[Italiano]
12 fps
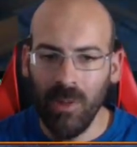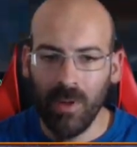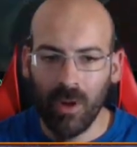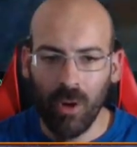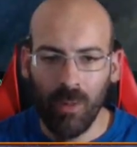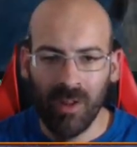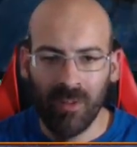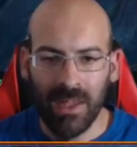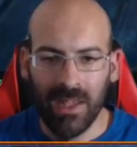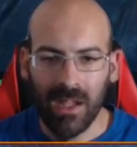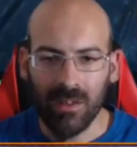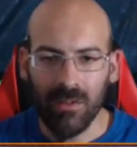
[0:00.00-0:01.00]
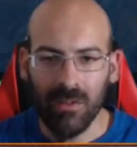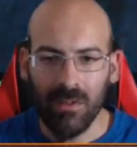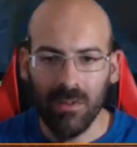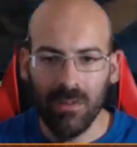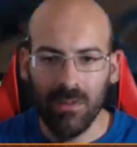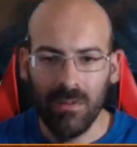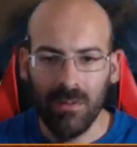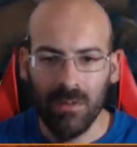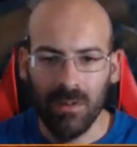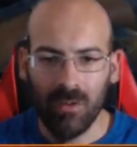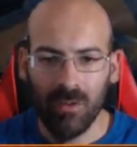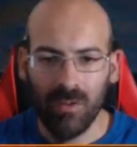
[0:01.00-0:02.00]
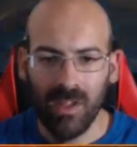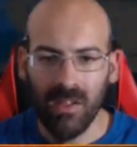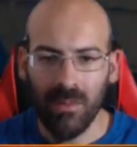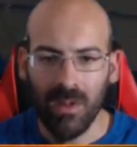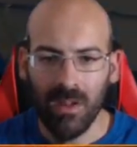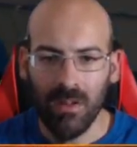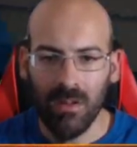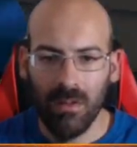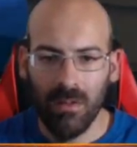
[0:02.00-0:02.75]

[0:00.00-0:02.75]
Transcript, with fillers: perché ho ma sbagliato? Scusatemi, eh.